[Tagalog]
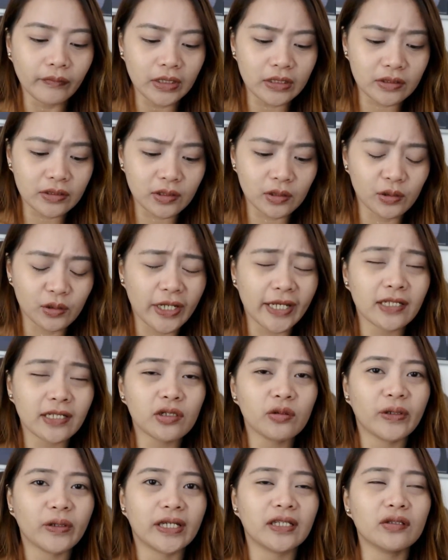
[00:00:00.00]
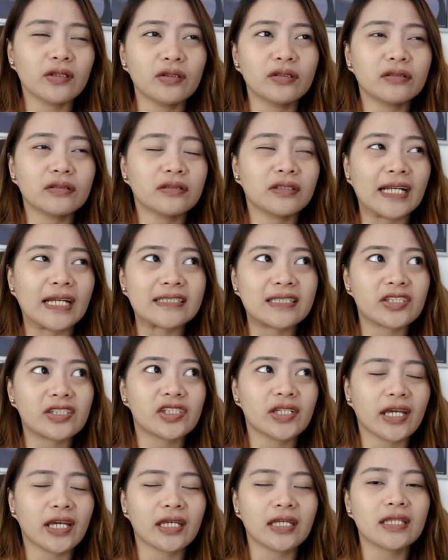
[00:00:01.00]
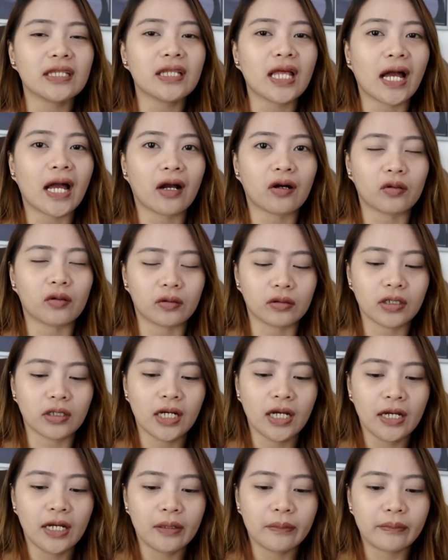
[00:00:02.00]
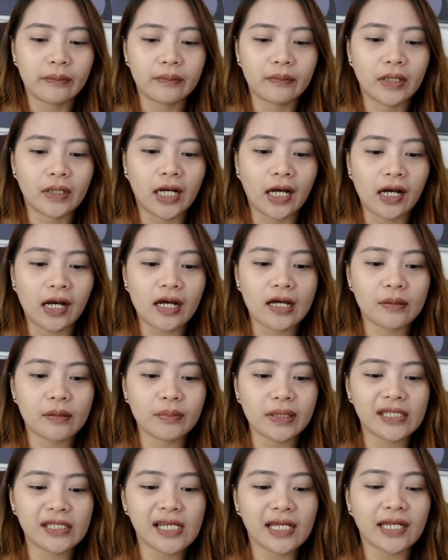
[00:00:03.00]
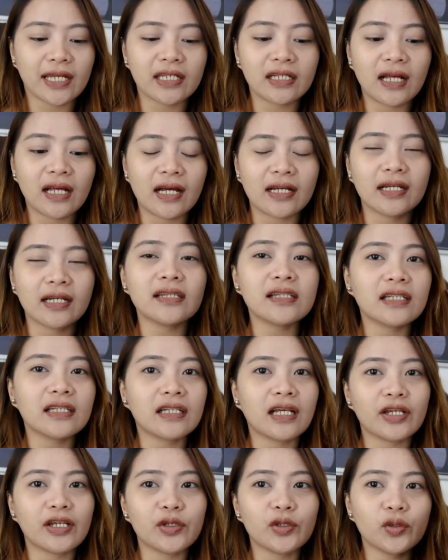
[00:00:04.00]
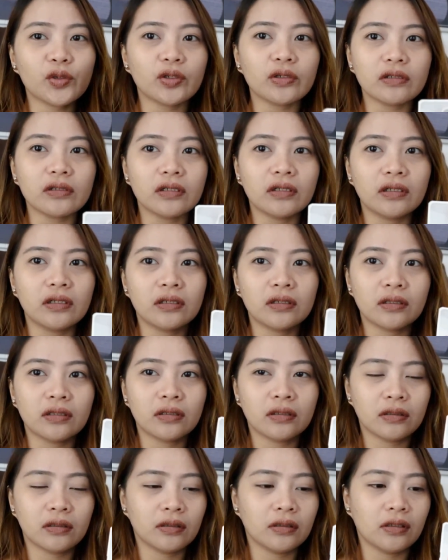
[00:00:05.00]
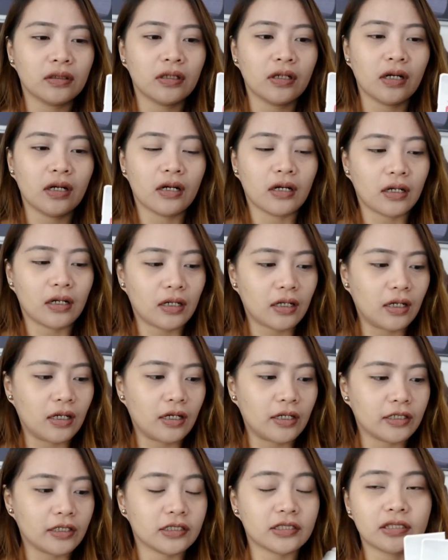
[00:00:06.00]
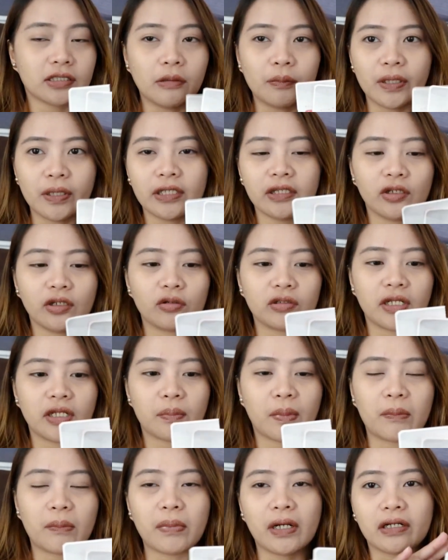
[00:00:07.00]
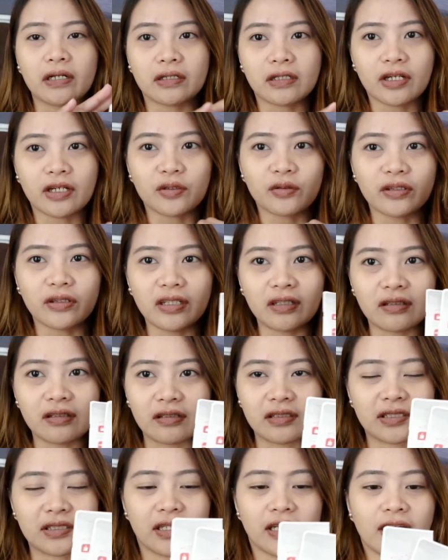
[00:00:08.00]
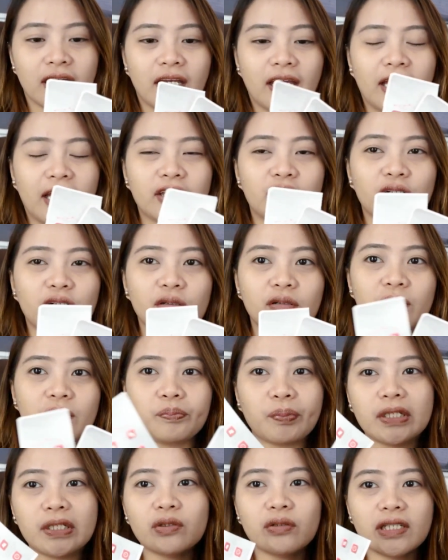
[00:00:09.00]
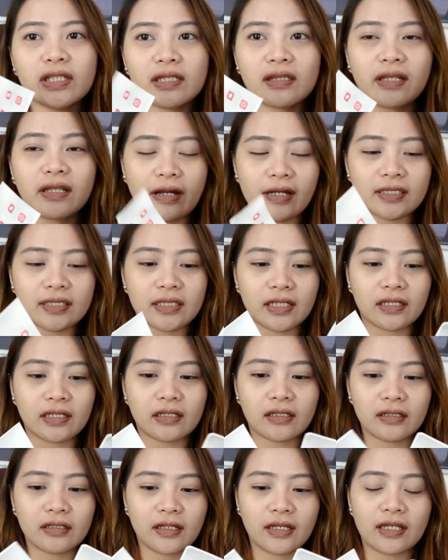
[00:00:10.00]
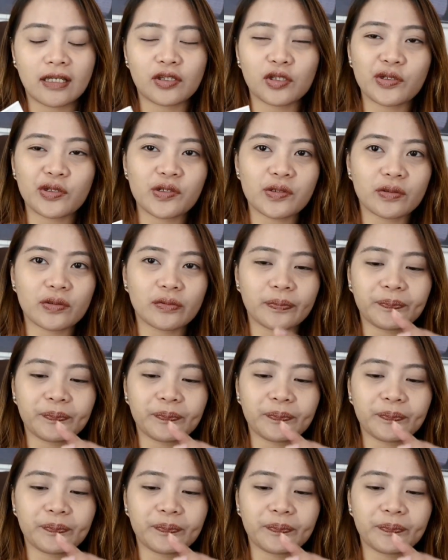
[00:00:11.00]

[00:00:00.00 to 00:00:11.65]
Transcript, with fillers: So, anyway, nung nasa check-in na ako, uh, binigay na agad nila yung uh, syempre hindi ko na ipapakita yung details. Ito, pinunit na kasi. Ito yung,